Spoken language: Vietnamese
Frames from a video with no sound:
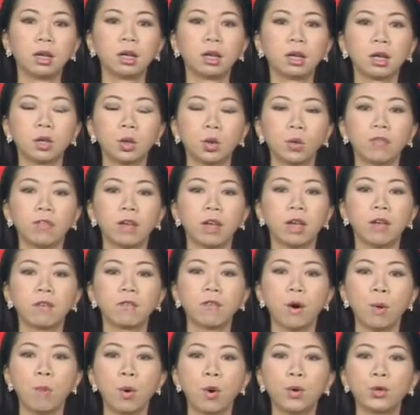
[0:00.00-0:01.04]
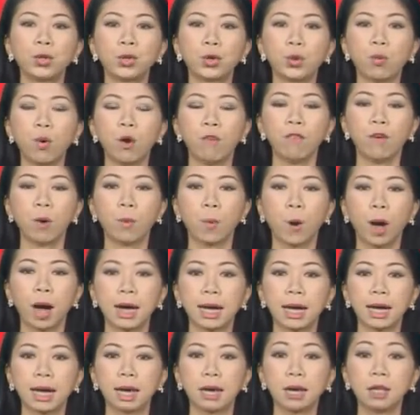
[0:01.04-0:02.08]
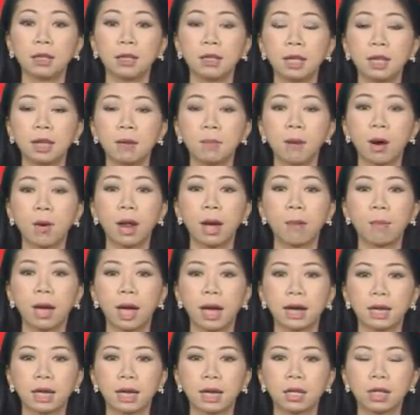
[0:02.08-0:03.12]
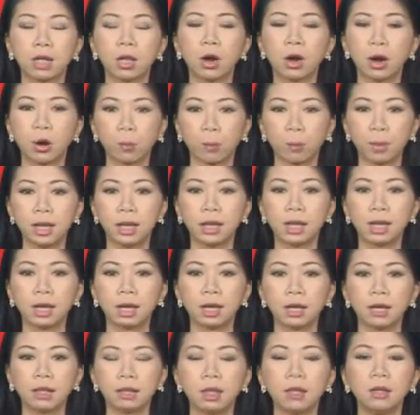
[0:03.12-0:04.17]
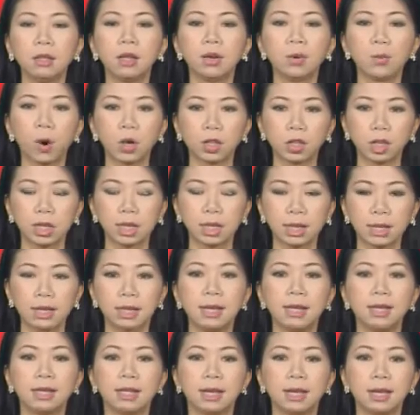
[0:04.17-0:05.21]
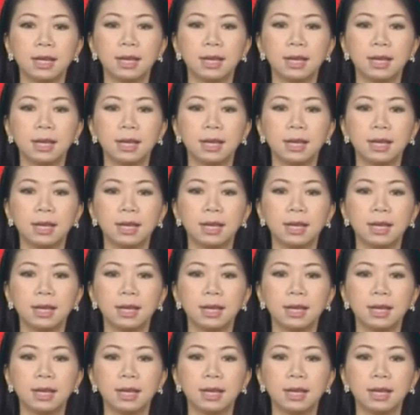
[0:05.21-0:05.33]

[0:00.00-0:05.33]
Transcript: Kính thưa quý vị, Phó Bộ trưởng Quốc phòng Hoa Kỳ lên tiếng bảo đảm an ninh cho đồng minh, tin từ Washington DC.